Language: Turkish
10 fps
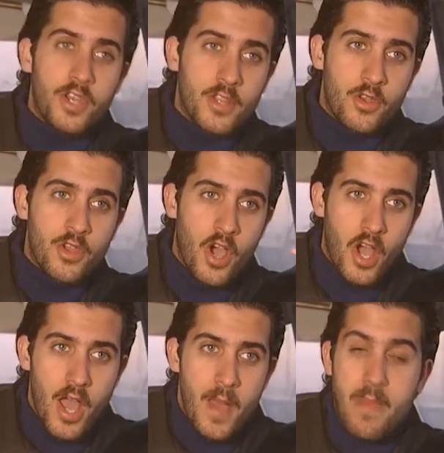köyüne dönüyor.
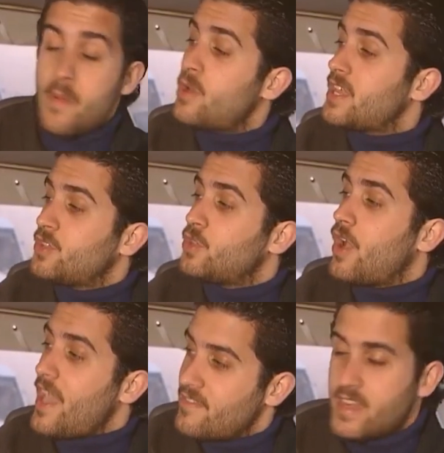Memoli
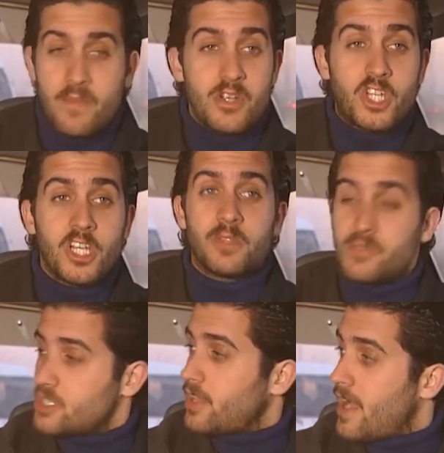gidiyor evine mışıl
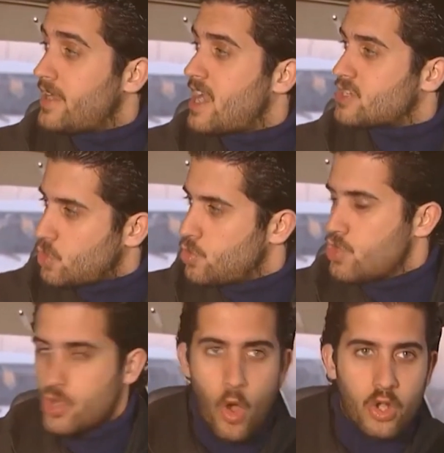mışıl aylarca
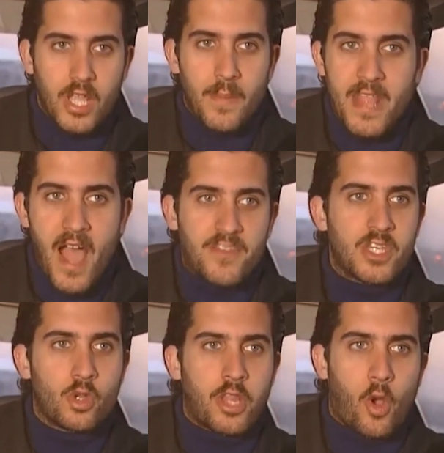uyuyor. Nokta bir daha
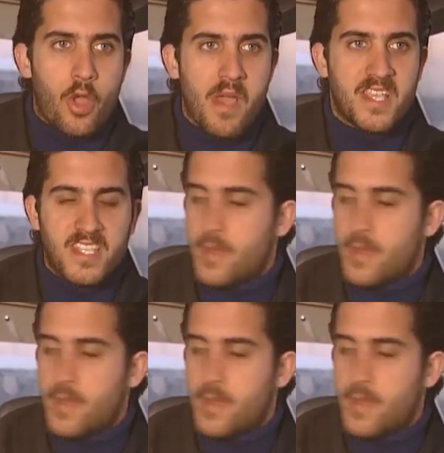virgül de koymak